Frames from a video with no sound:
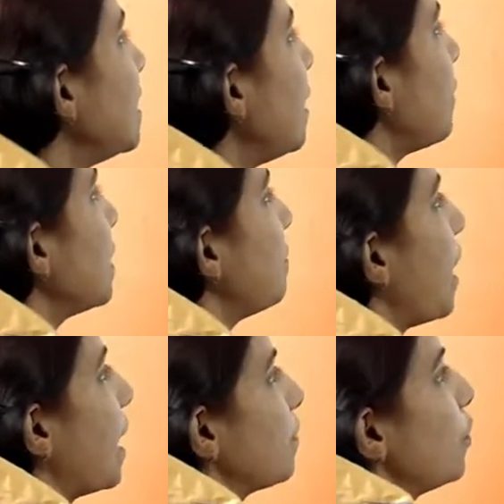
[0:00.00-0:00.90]
যে আমাদের
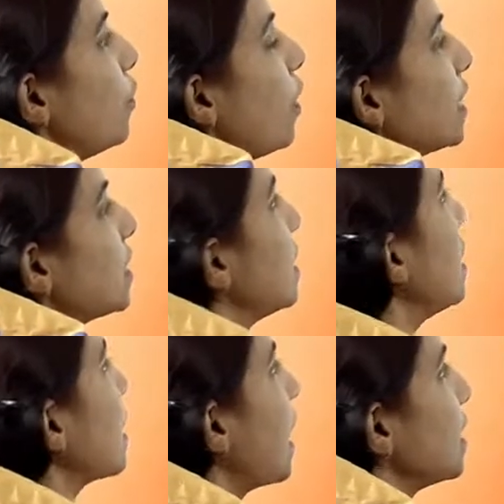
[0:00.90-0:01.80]
ভার্বগুলো আছে
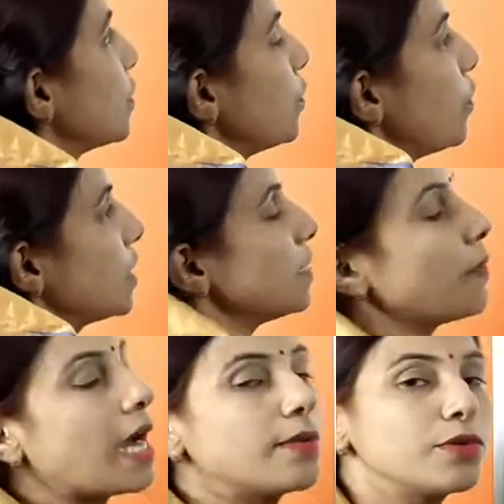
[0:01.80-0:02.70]
কাজগুলো আছে
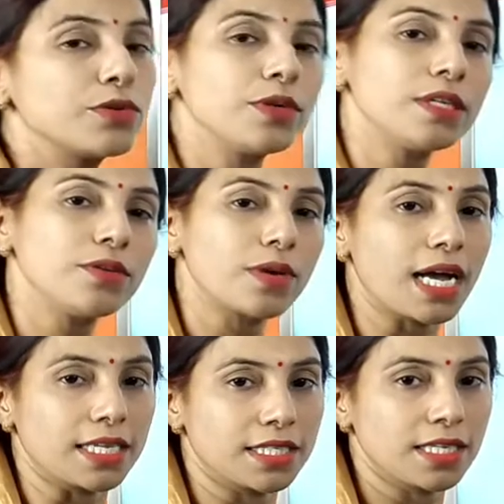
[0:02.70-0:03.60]
ভার্ব অর্থই কিন্তু
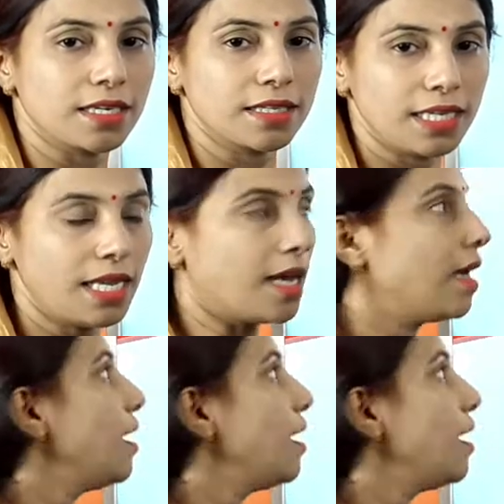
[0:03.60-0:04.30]
কাজ তাই না